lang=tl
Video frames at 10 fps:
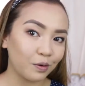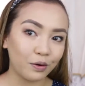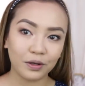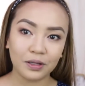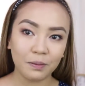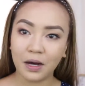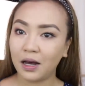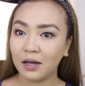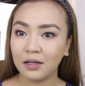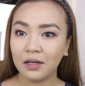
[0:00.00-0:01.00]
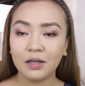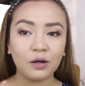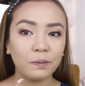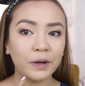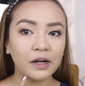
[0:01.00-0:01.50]
O, oh, ba diba?
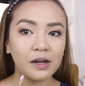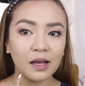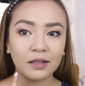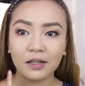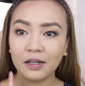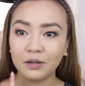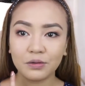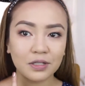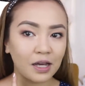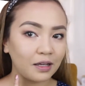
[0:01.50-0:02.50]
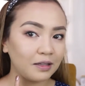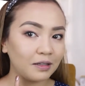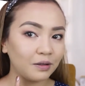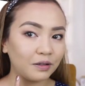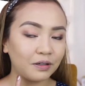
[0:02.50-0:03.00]
Compare natin, itong side
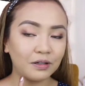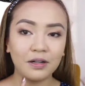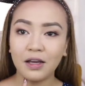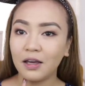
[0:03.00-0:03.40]
na to,